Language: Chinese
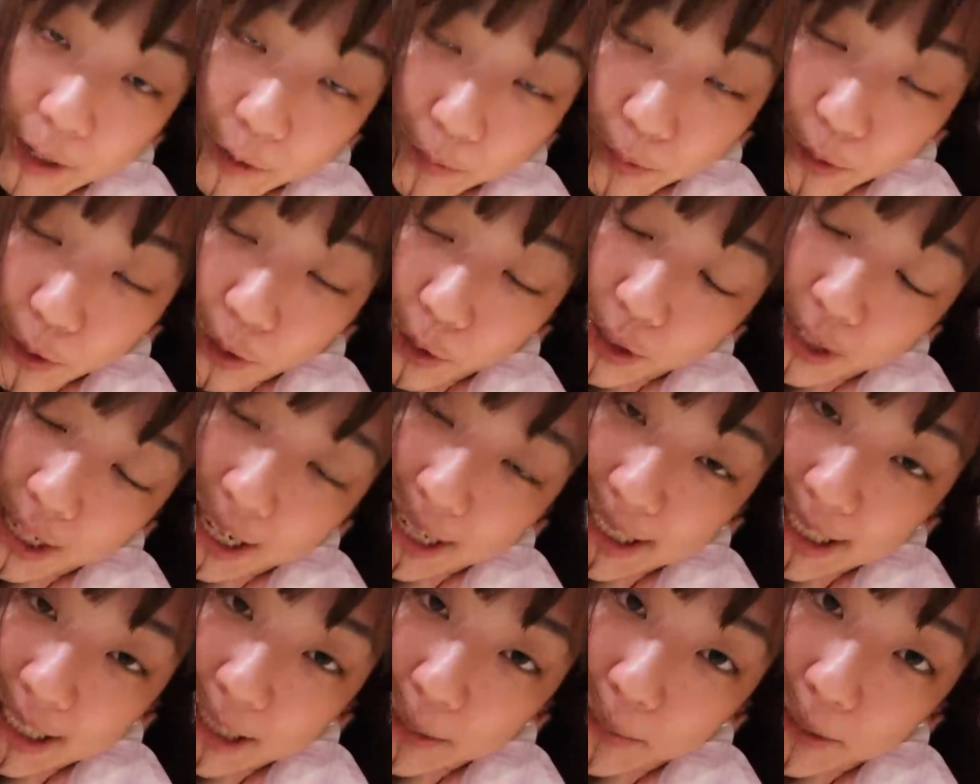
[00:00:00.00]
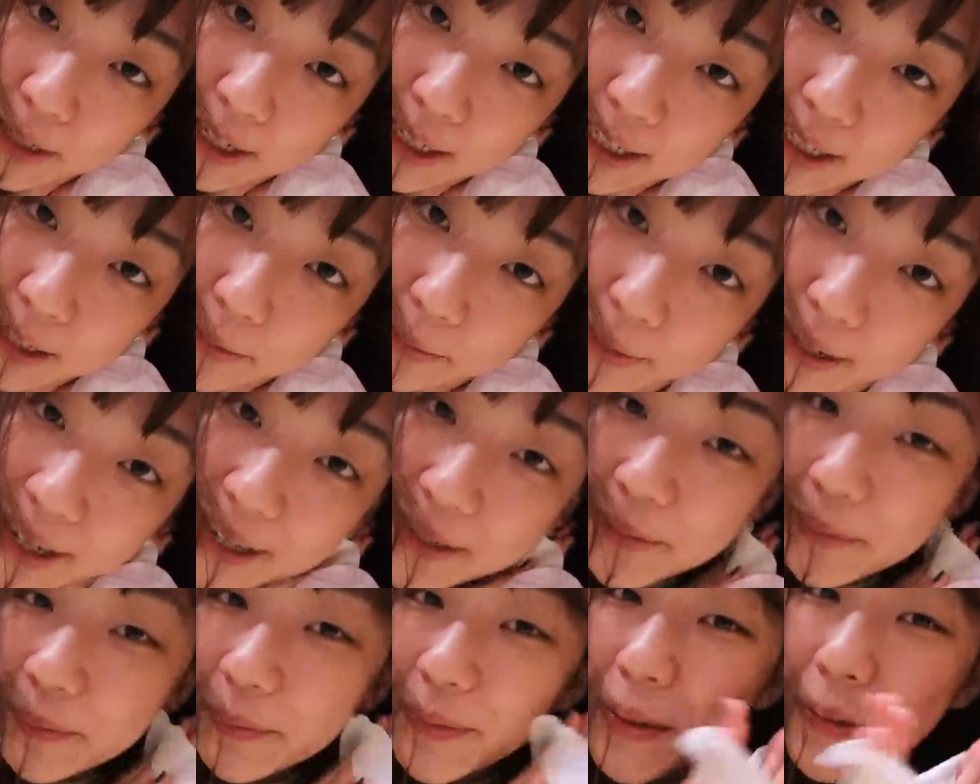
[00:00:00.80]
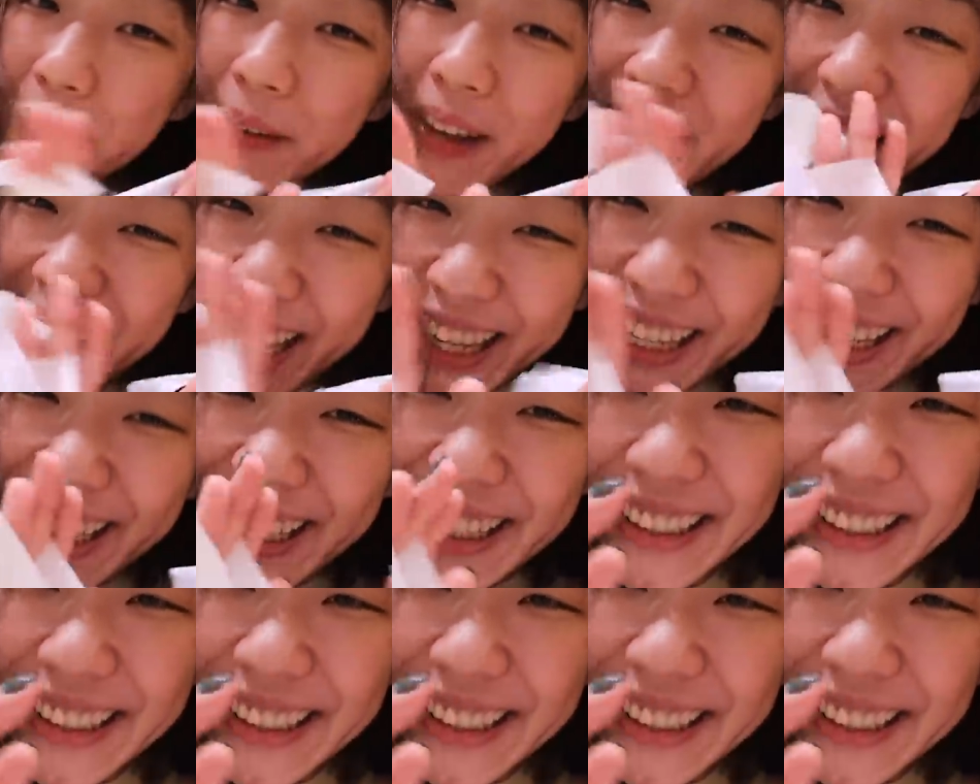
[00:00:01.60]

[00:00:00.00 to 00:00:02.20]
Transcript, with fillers: 那我们就下次影片见吧，拜拜。